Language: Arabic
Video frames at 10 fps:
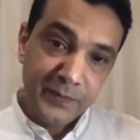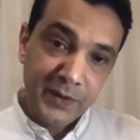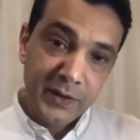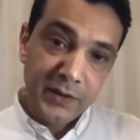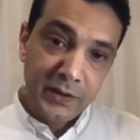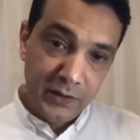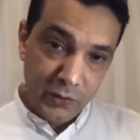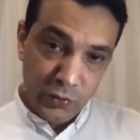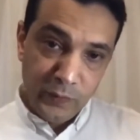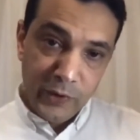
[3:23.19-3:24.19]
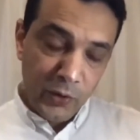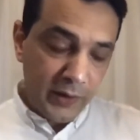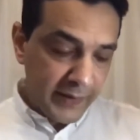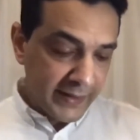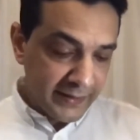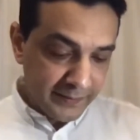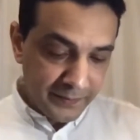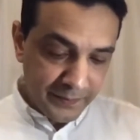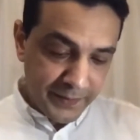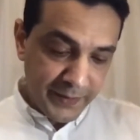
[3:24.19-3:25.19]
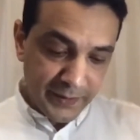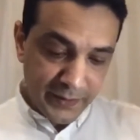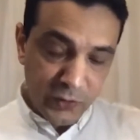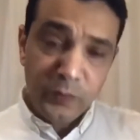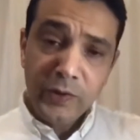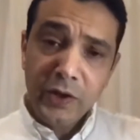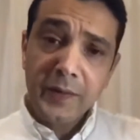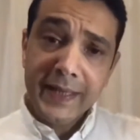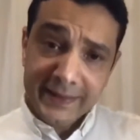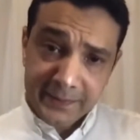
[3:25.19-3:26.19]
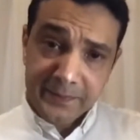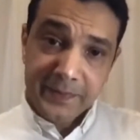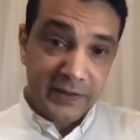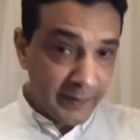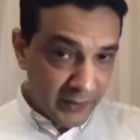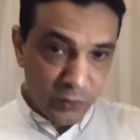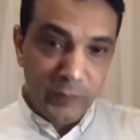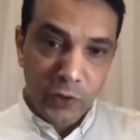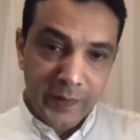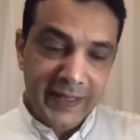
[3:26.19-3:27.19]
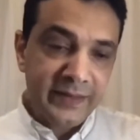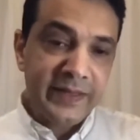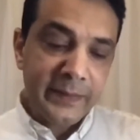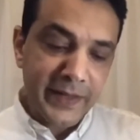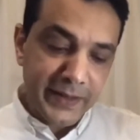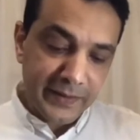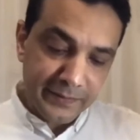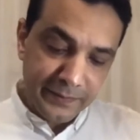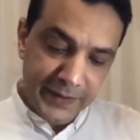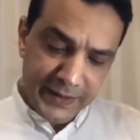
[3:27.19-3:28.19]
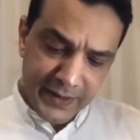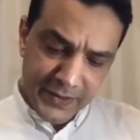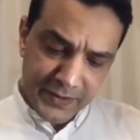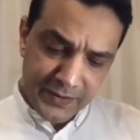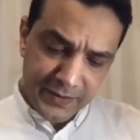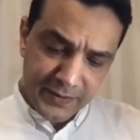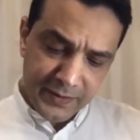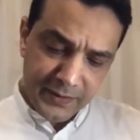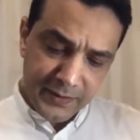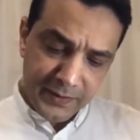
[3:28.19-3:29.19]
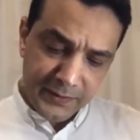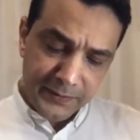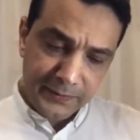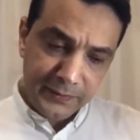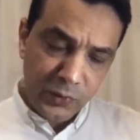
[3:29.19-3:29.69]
نعم علوم اللغه والادب بعلوم اللغه والادب طبعا علوم اللغه والادب اليابانيه بندرس آه،